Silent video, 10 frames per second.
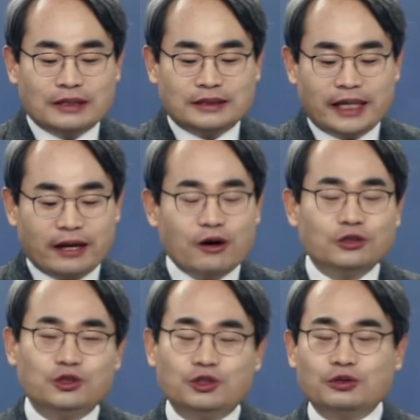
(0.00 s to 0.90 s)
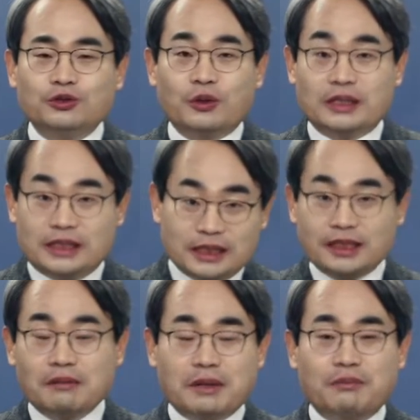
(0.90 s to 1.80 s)
재건축 쪽이
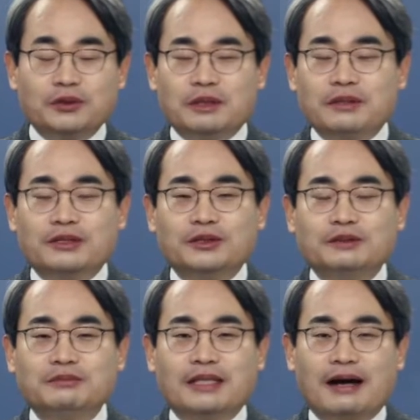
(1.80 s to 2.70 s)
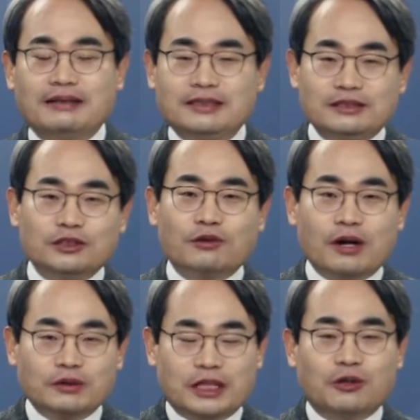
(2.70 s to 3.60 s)
시장만 보자면 그렇습니다. 신축하고
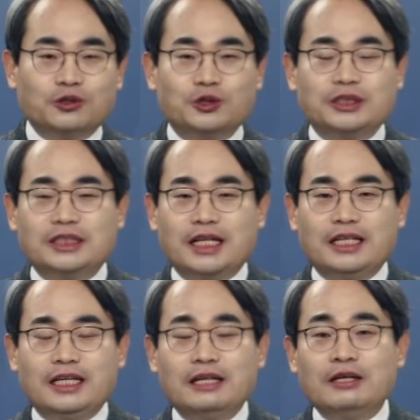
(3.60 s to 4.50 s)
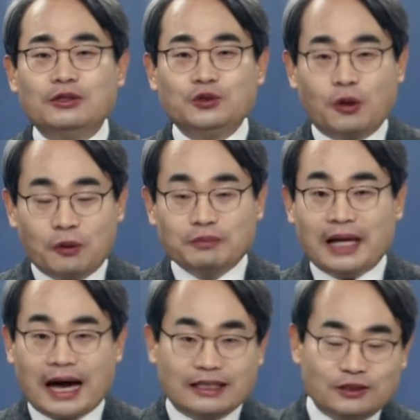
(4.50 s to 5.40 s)
재건축 시장이 좀
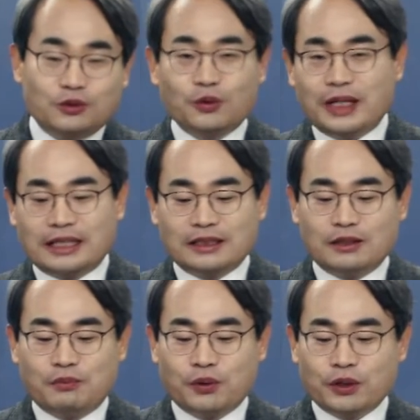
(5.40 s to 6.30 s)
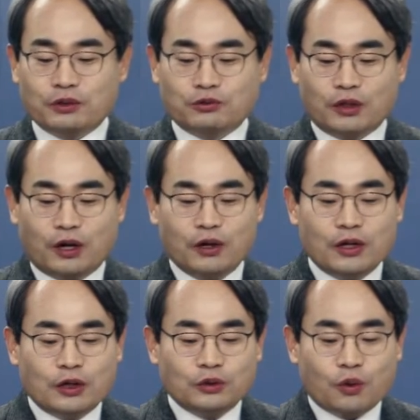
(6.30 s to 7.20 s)
다른 또 양상을 보이고 있고요.
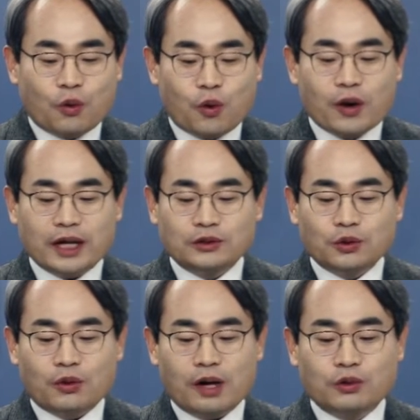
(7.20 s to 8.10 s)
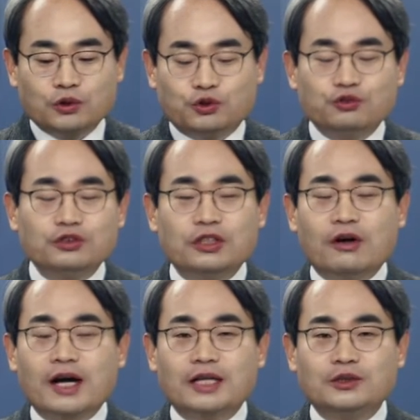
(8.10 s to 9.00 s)
또 고가 쪽하고
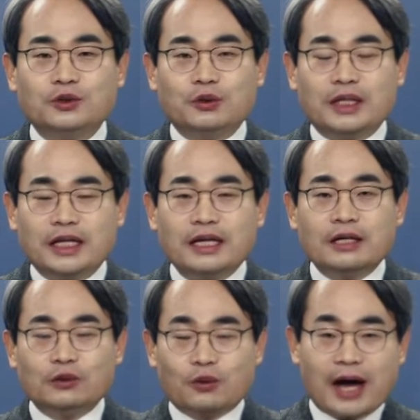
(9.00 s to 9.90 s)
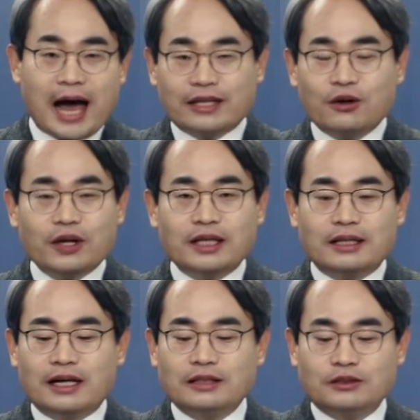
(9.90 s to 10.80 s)
중저가 쪽이 또 가격에
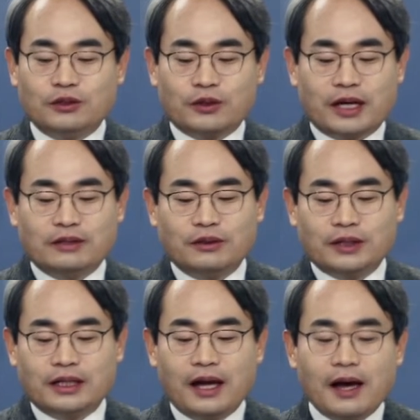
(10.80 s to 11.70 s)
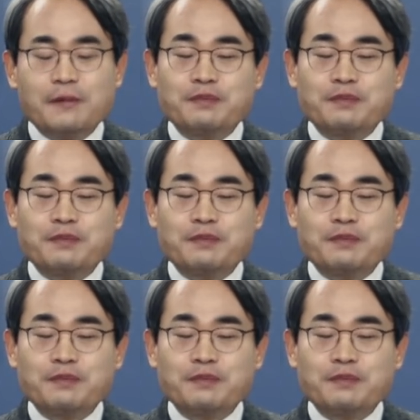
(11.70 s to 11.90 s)
따라서 이렇게 그러니까